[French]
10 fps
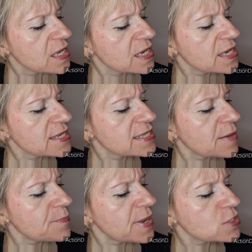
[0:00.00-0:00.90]
et il n'y
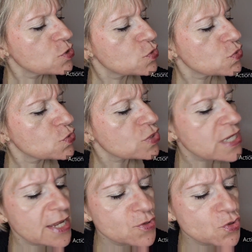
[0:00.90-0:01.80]
a pas du tout de
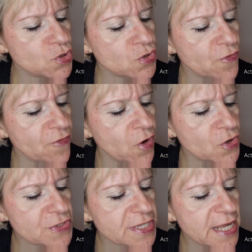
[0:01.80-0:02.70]
traduction
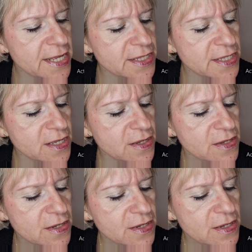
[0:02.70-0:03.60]
française.
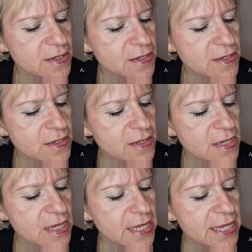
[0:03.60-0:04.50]

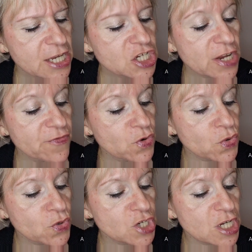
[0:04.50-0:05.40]
Et j'avoue
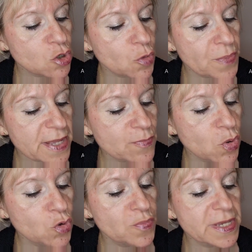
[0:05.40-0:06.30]
que j'ai
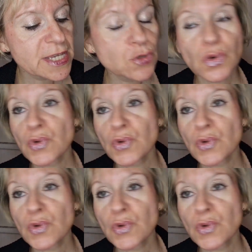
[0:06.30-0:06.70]
complètement oublié de